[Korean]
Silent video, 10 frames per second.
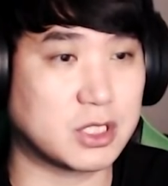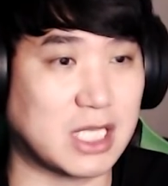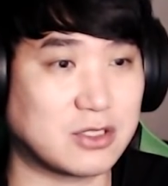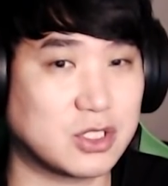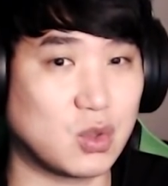
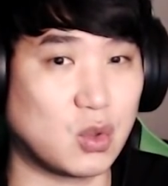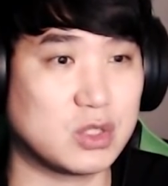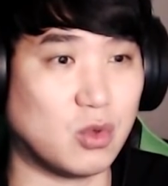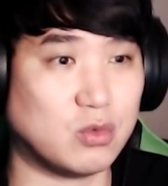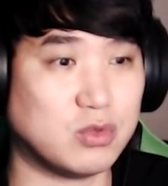다섯 시
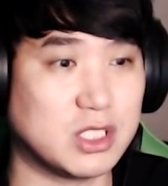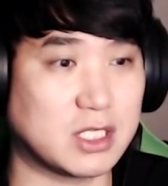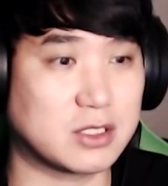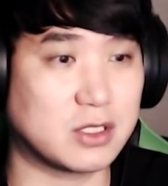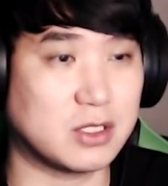오십오 분이
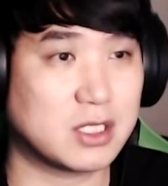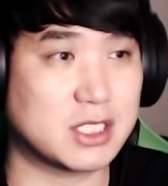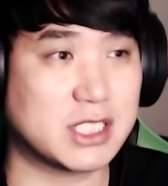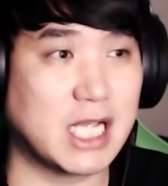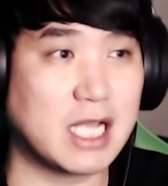됐어요.
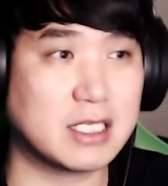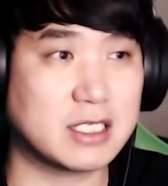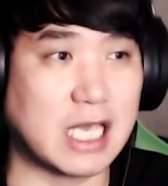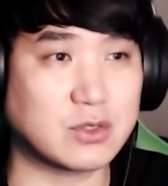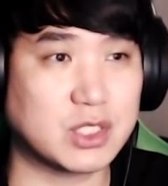일단 시간이
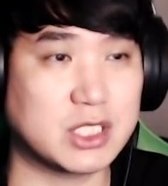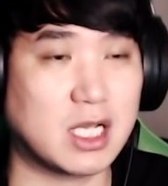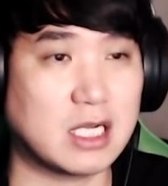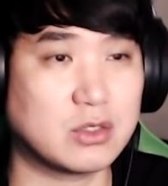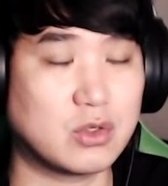계속
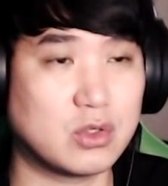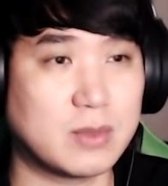지나가는 걸로